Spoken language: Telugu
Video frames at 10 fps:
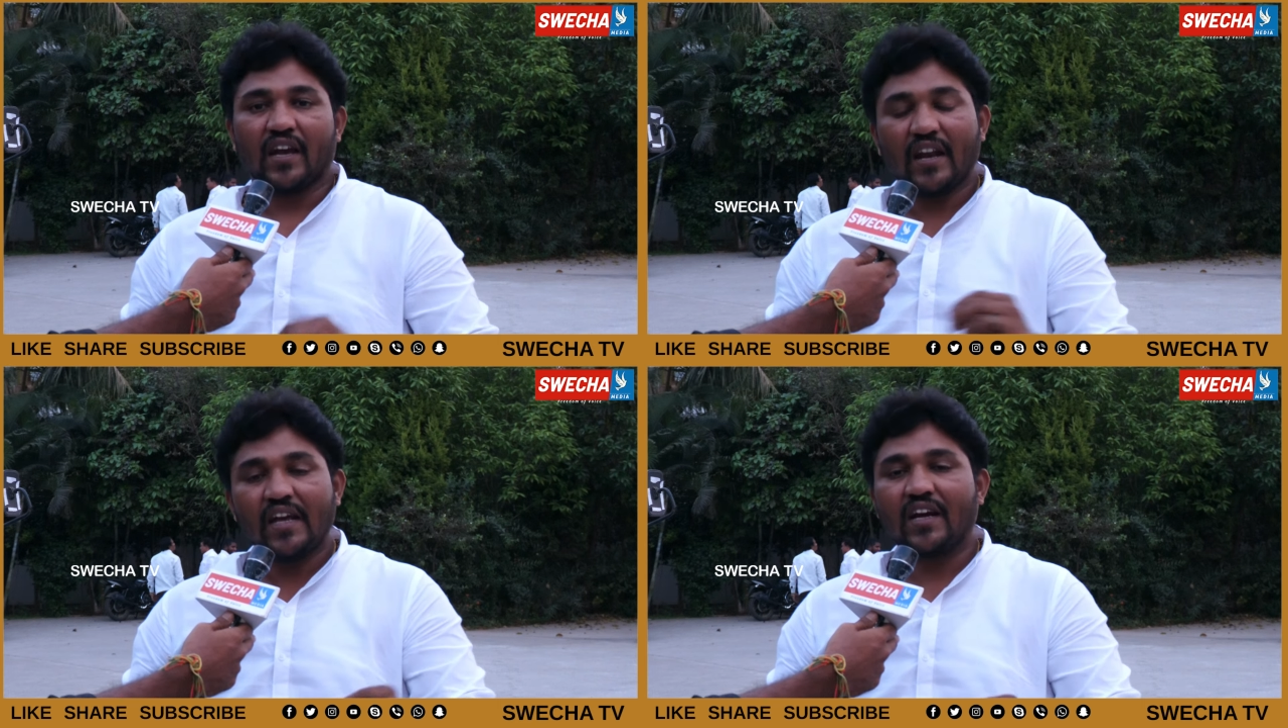
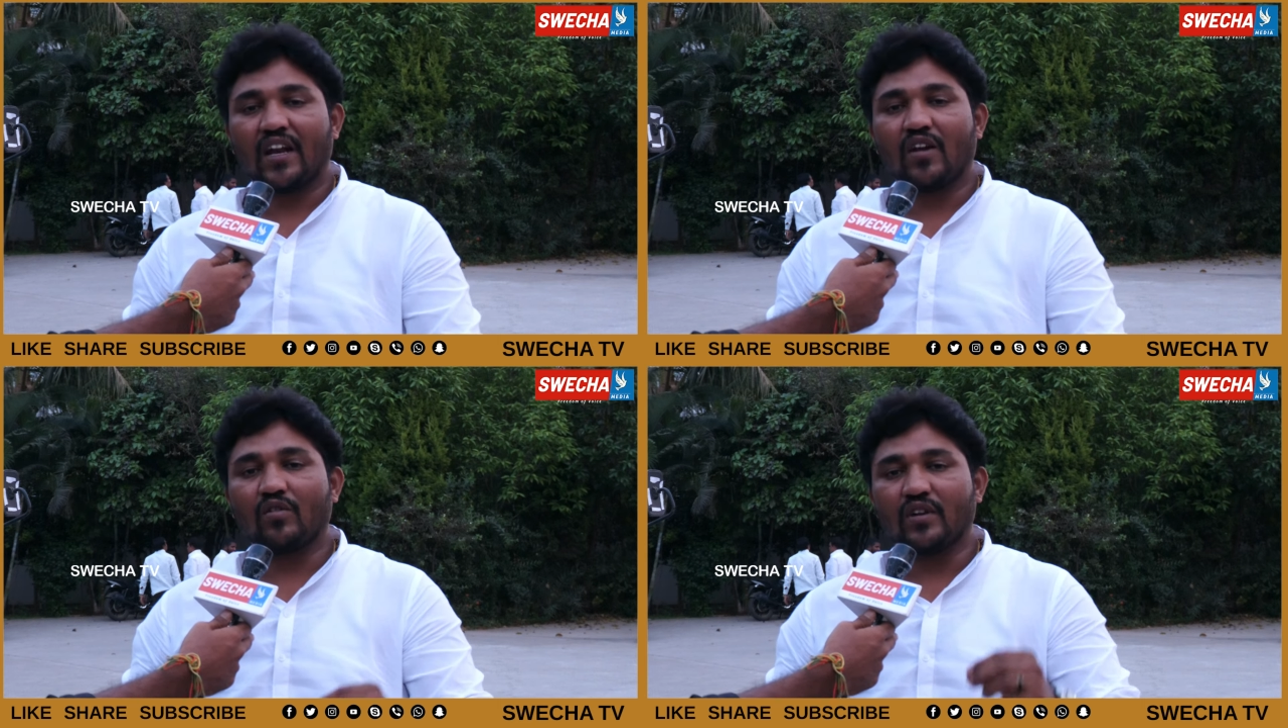
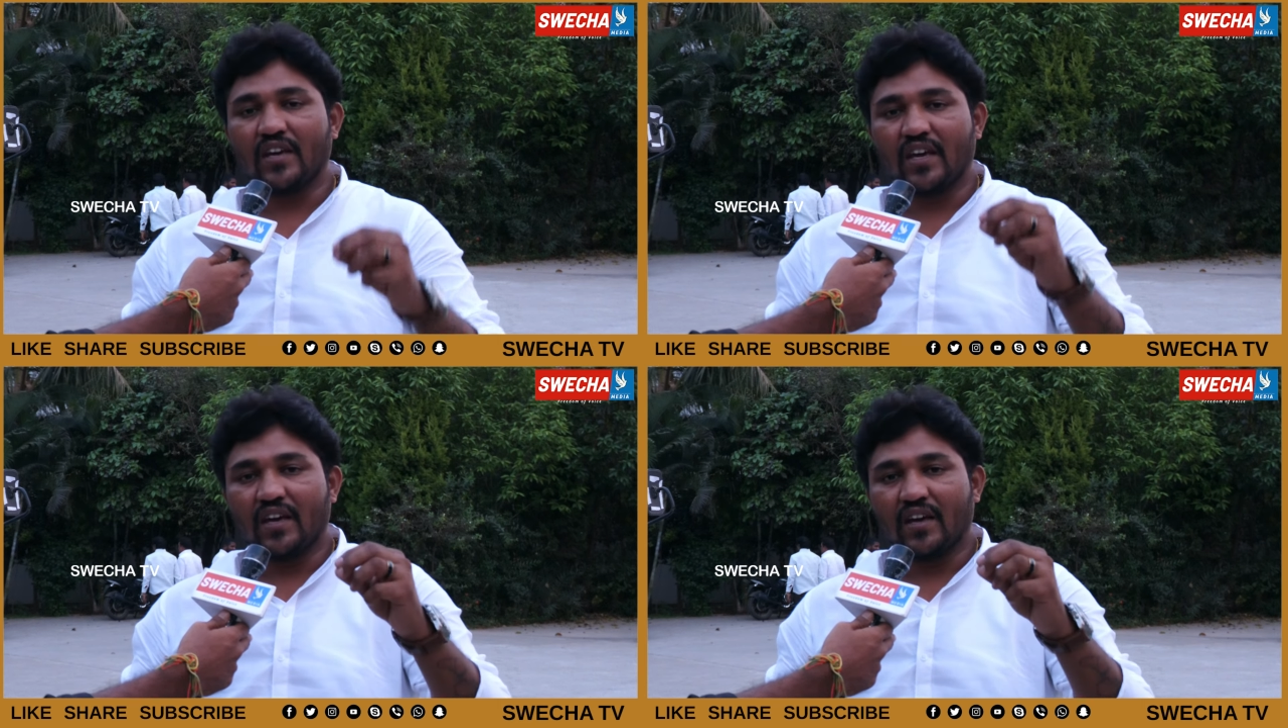ఎన్నికలలో
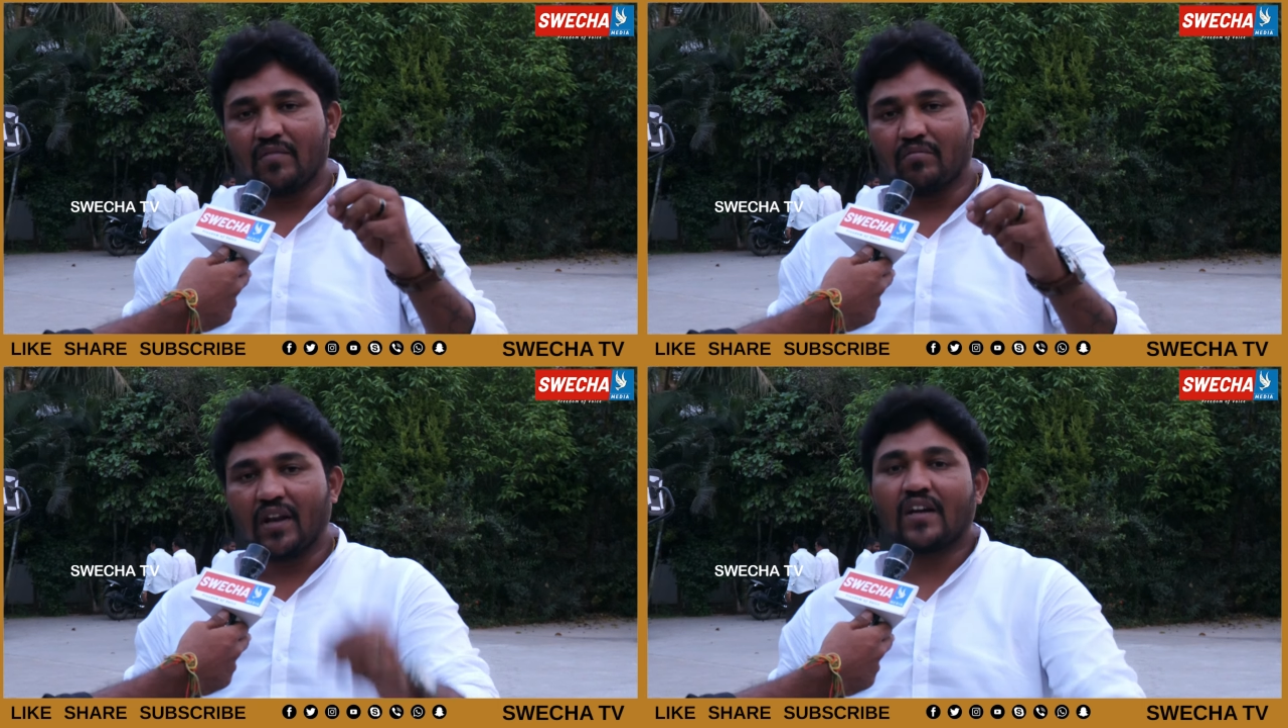ఈ
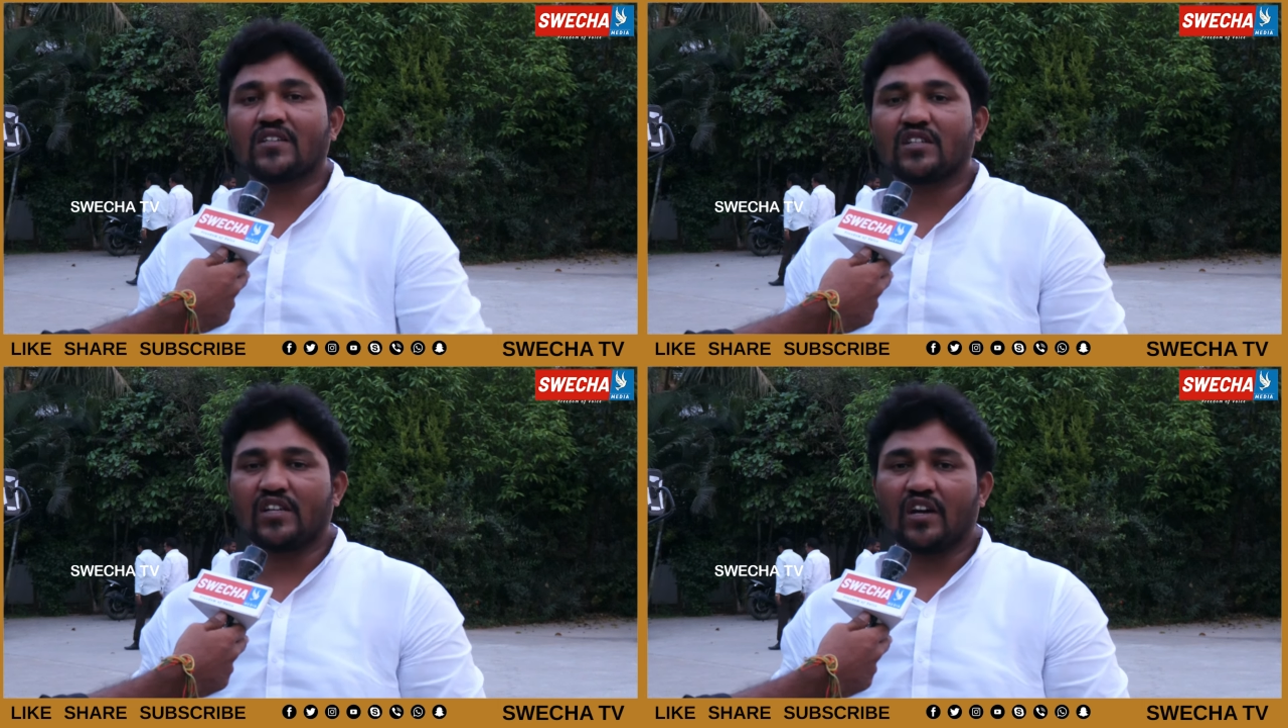
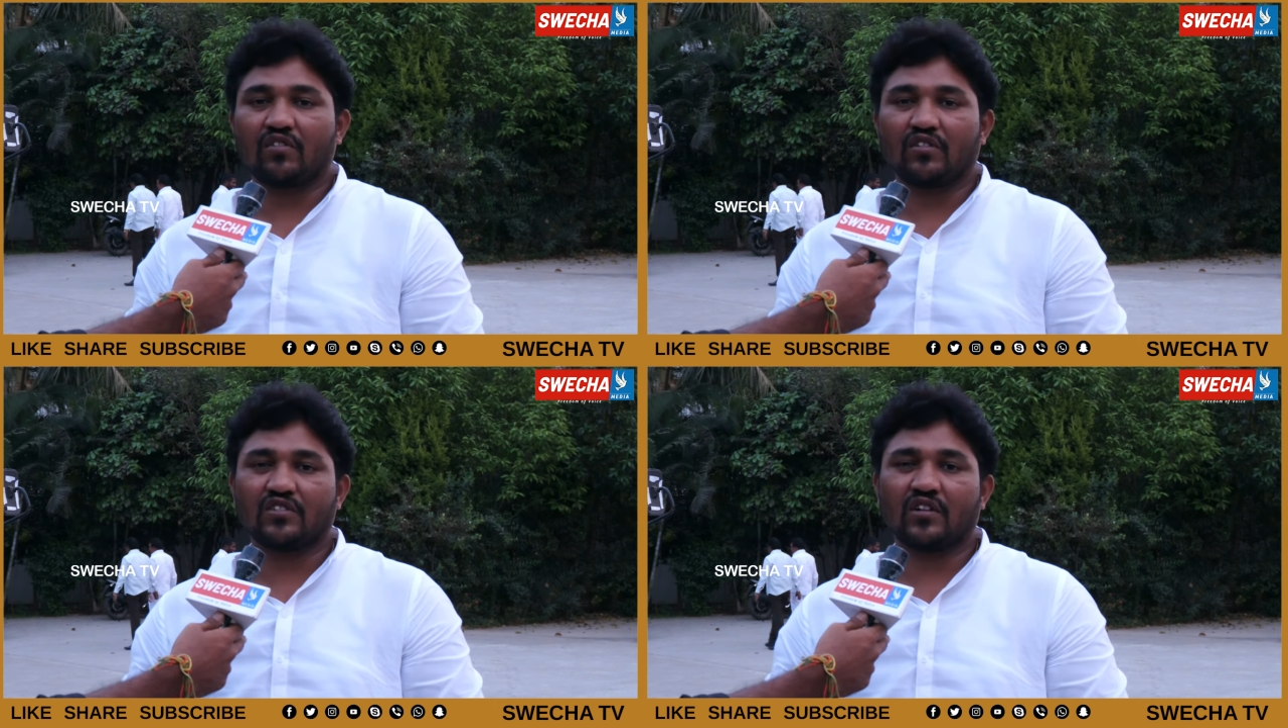మల్కాజ్గి
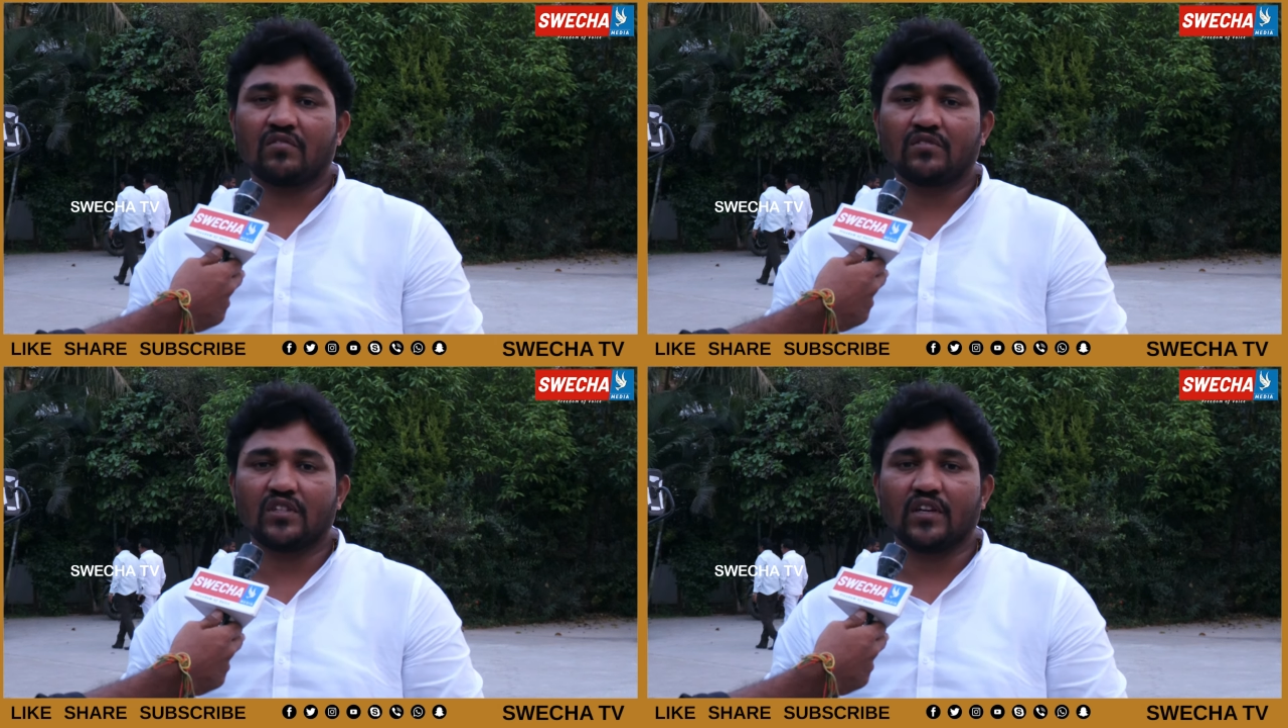నియోజకవర్గం
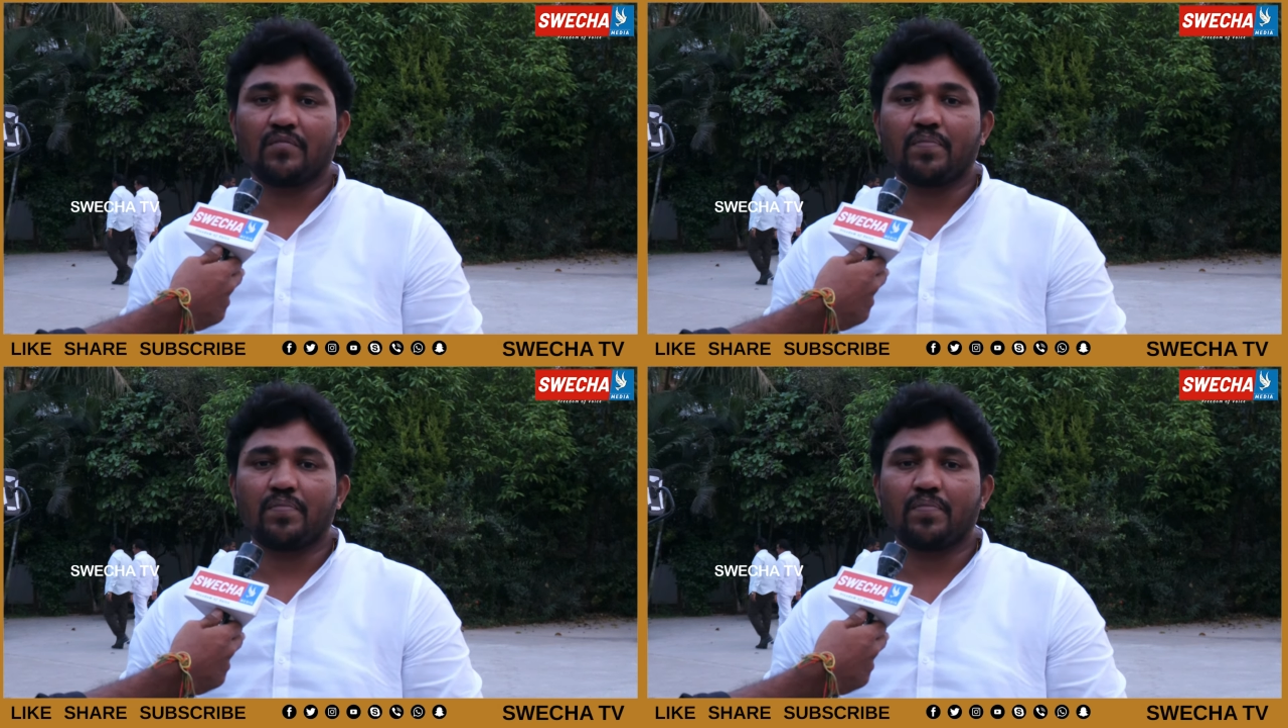నుంచి